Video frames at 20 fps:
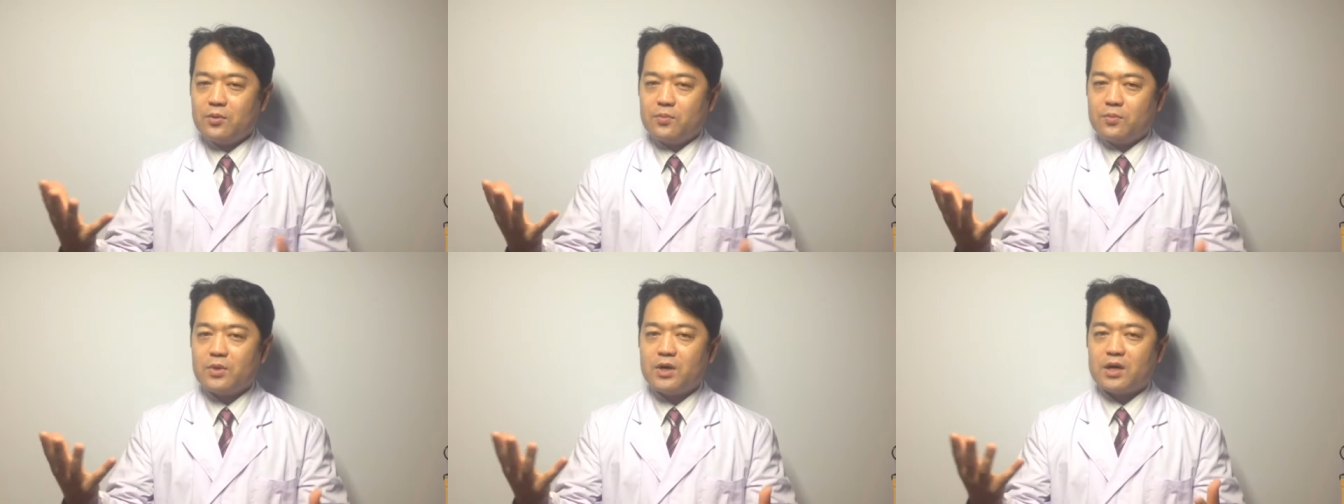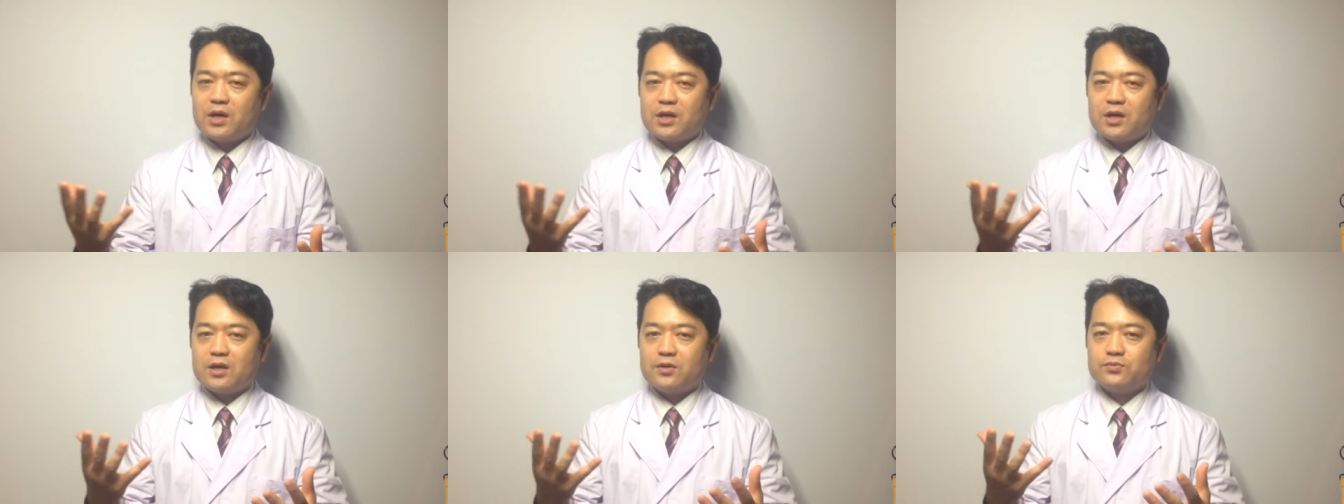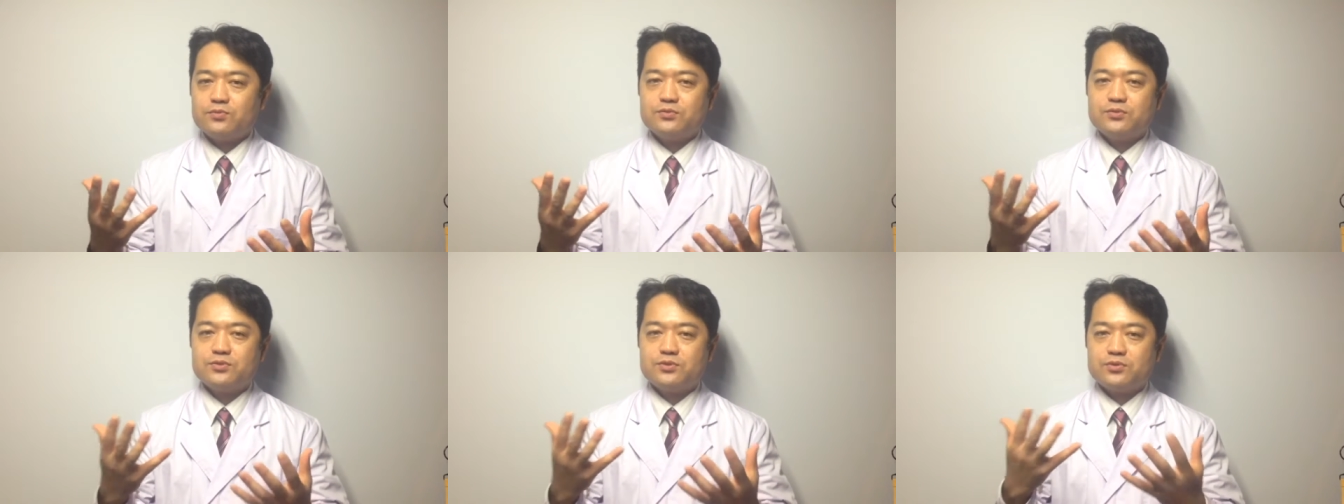まあ
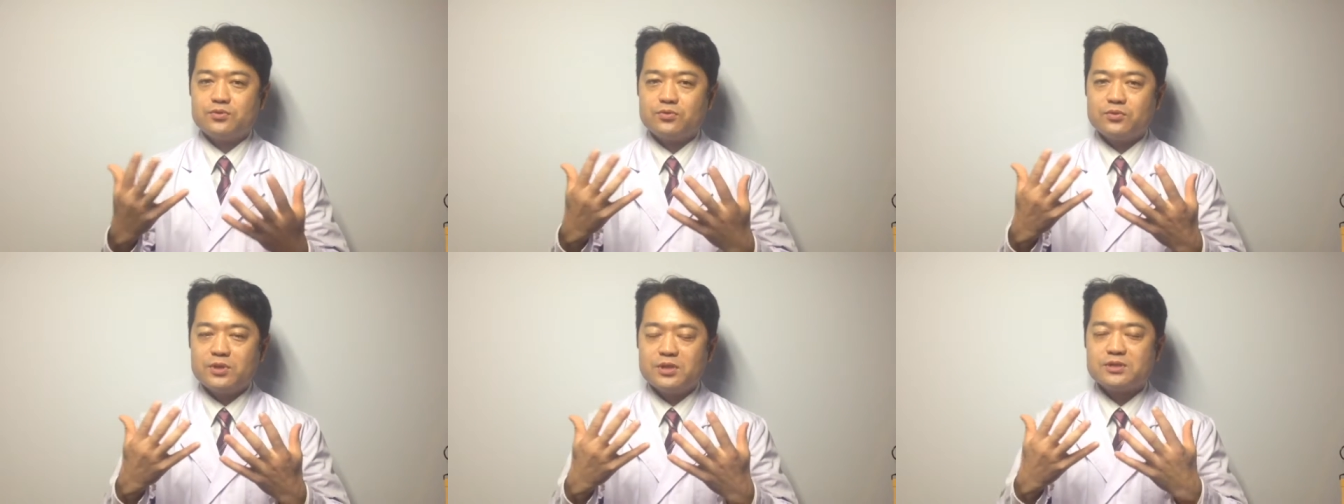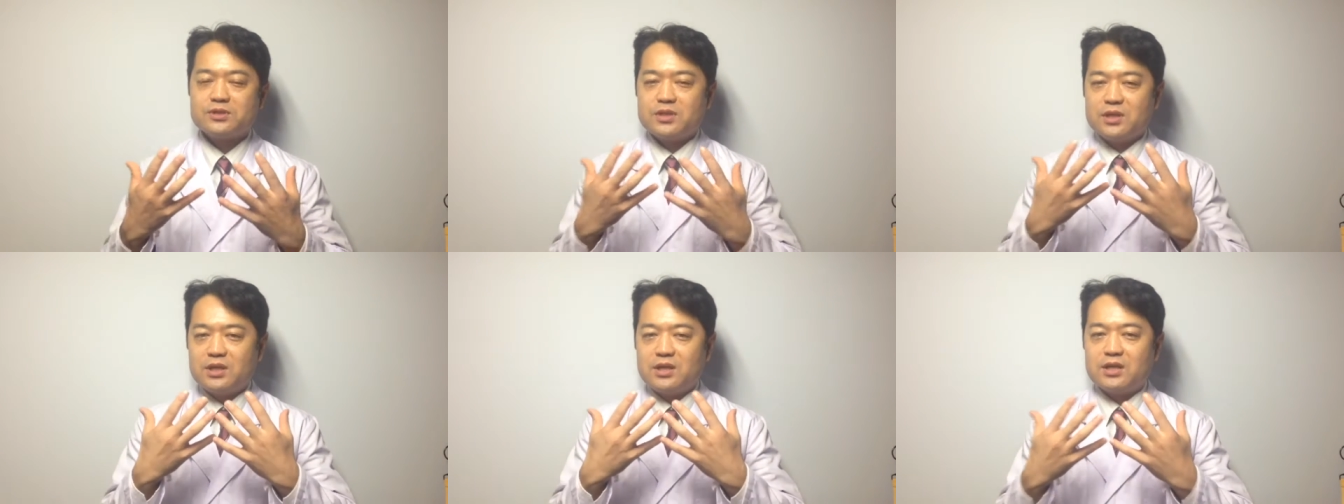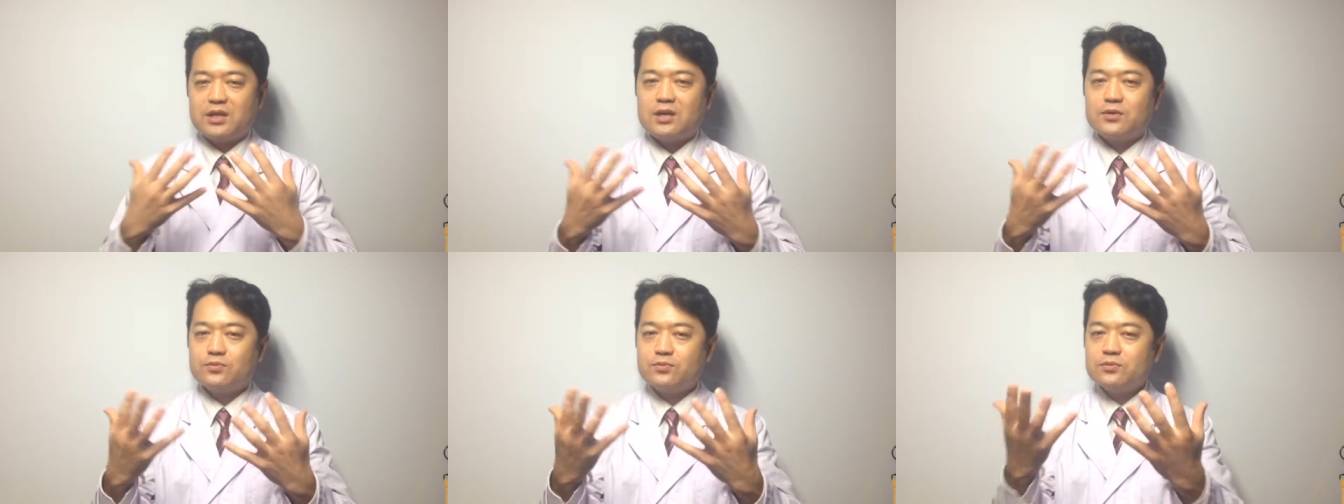花粉症ですから、
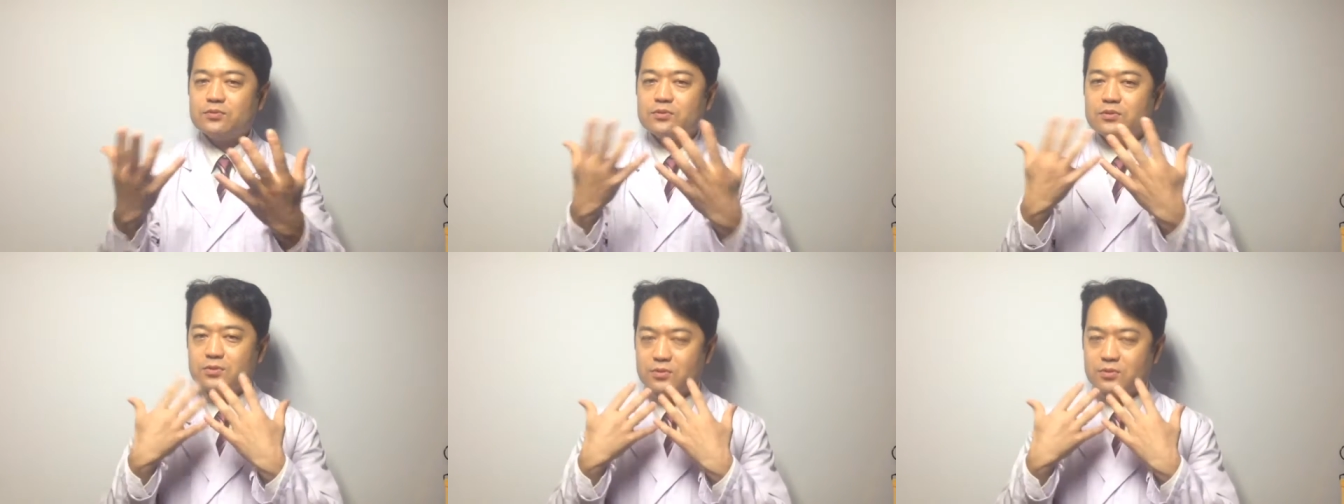花粉を